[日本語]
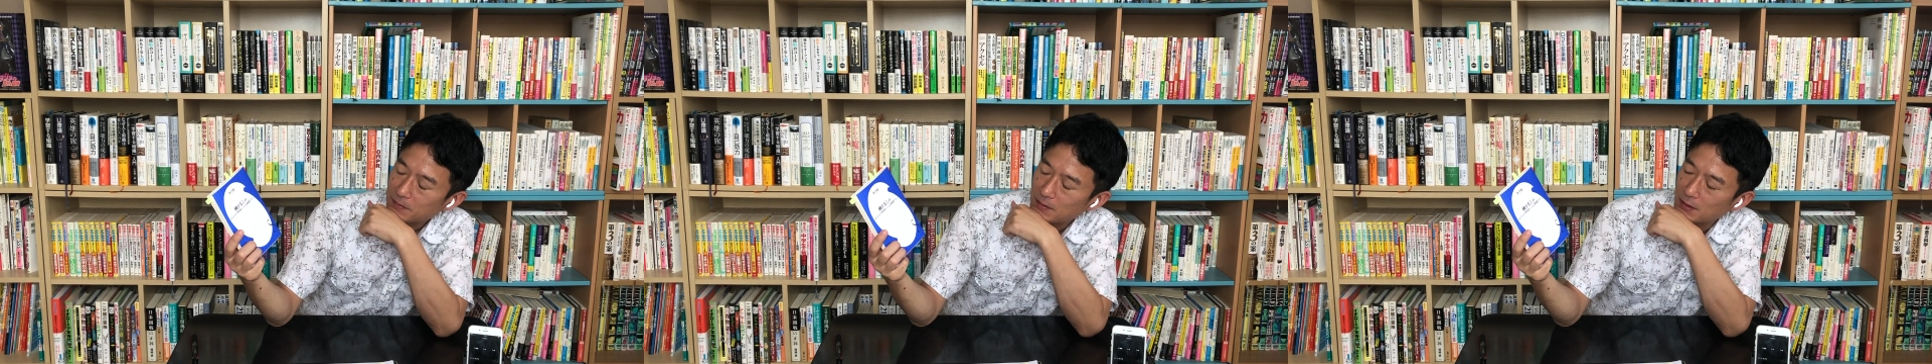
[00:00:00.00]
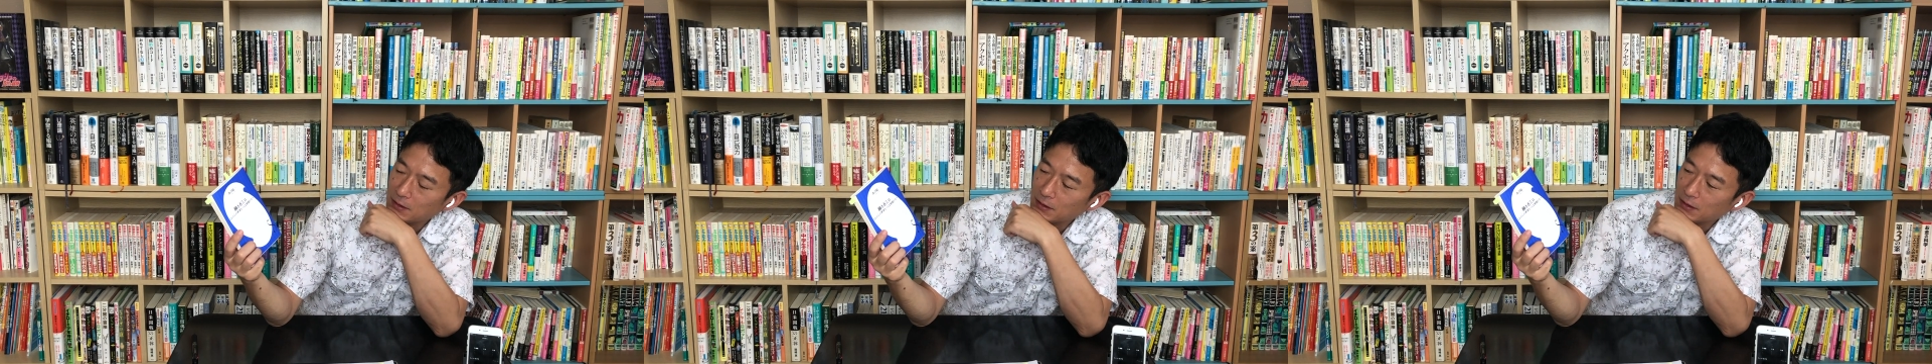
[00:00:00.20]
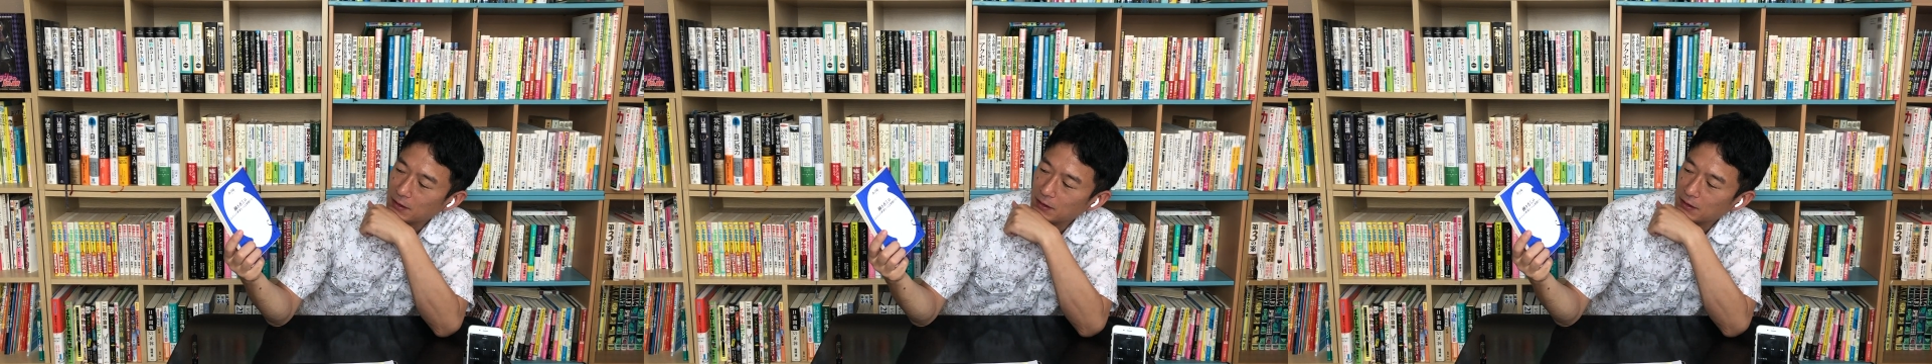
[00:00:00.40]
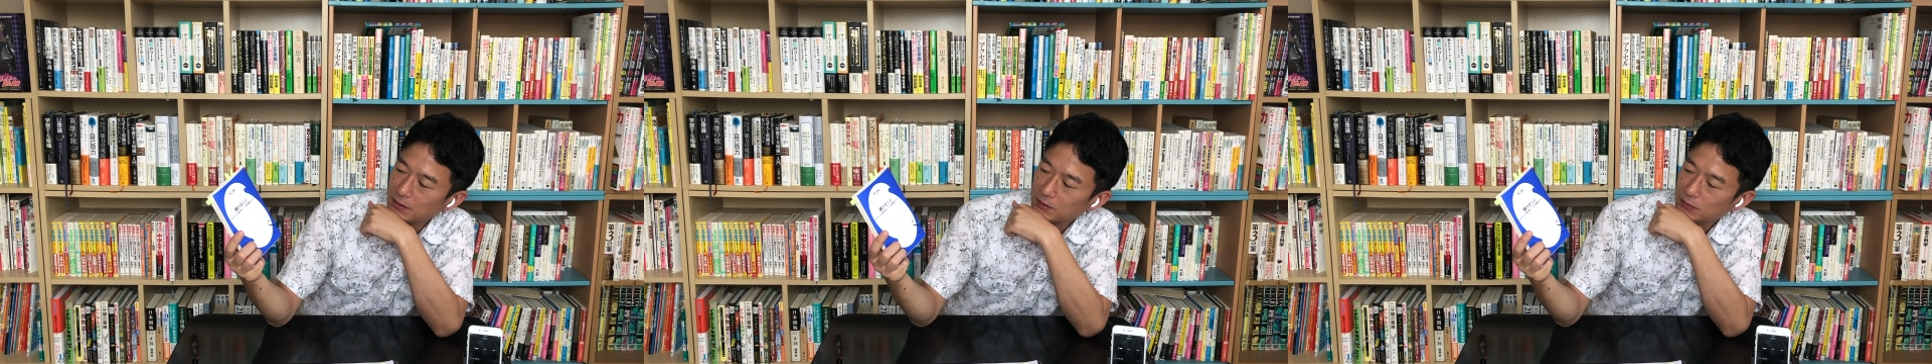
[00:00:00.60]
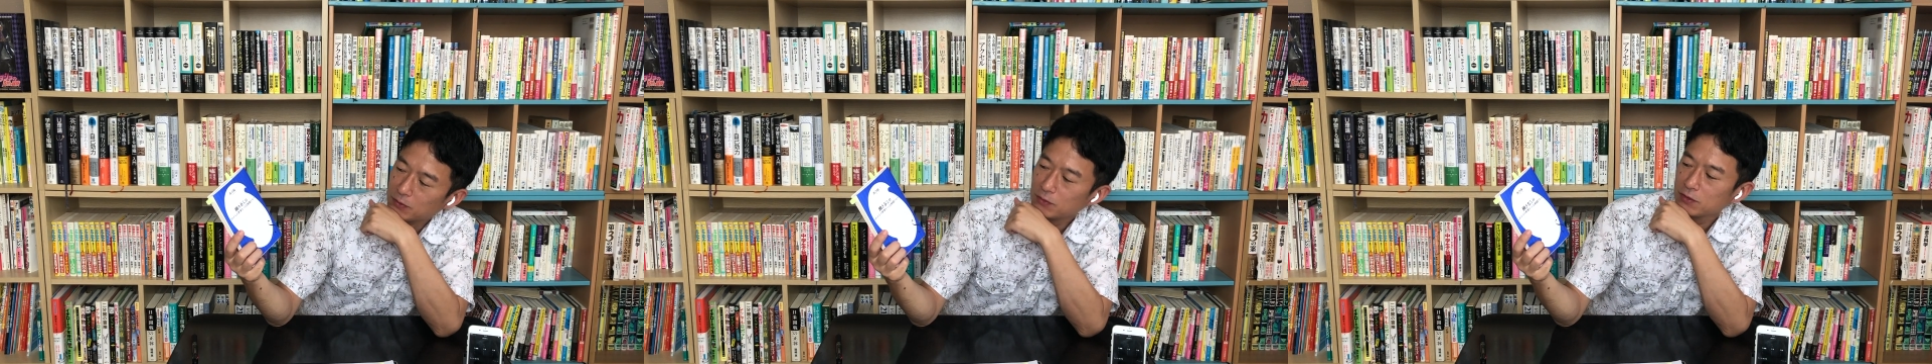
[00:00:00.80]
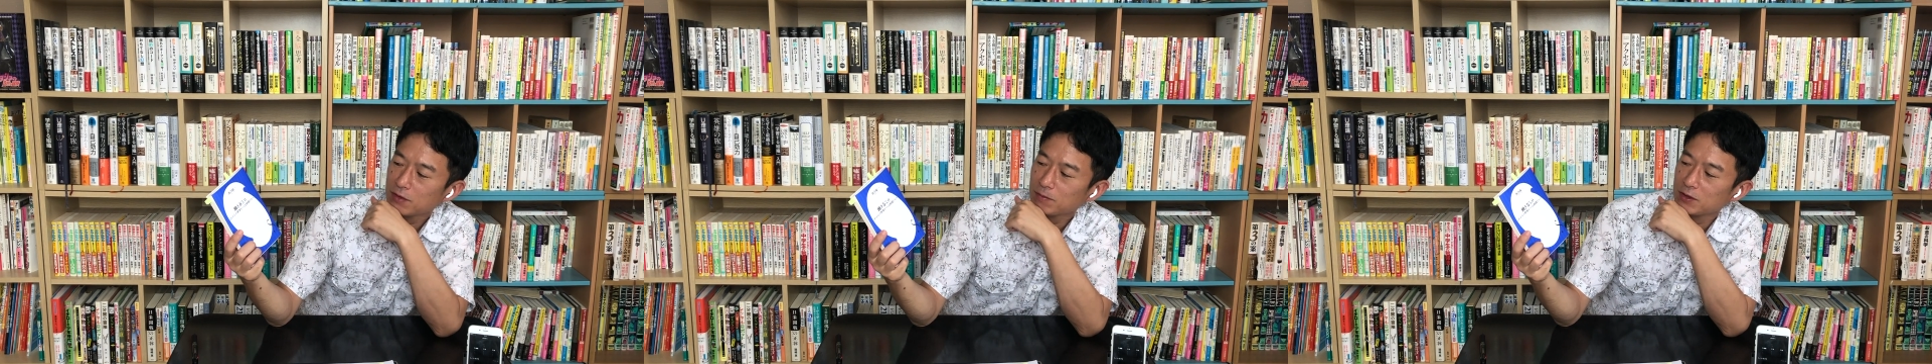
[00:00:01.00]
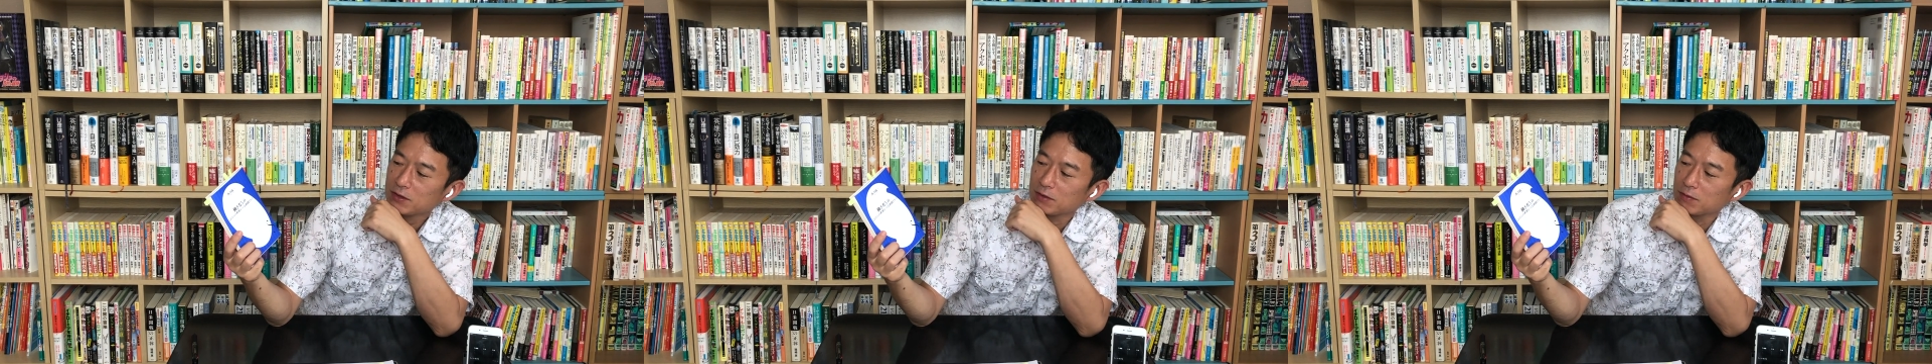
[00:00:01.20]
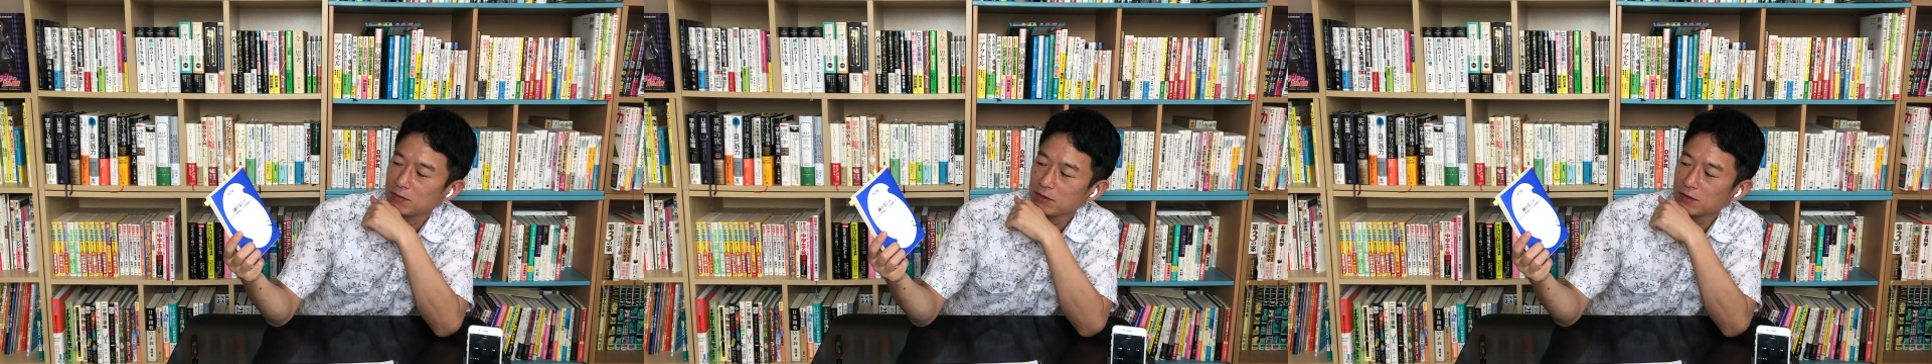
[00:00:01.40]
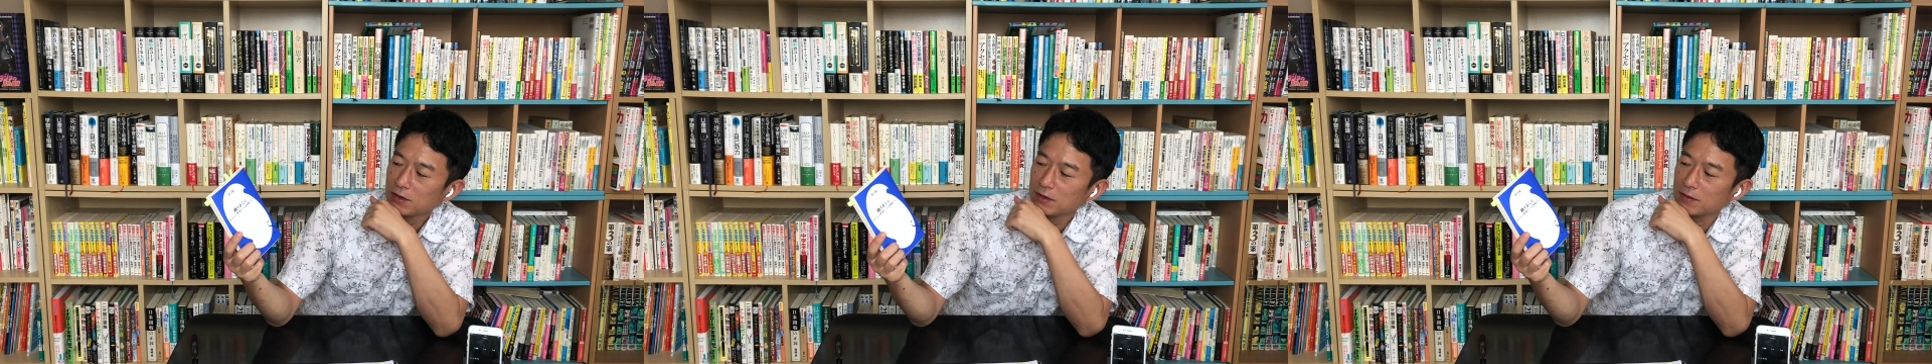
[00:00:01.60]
うしてもですね落合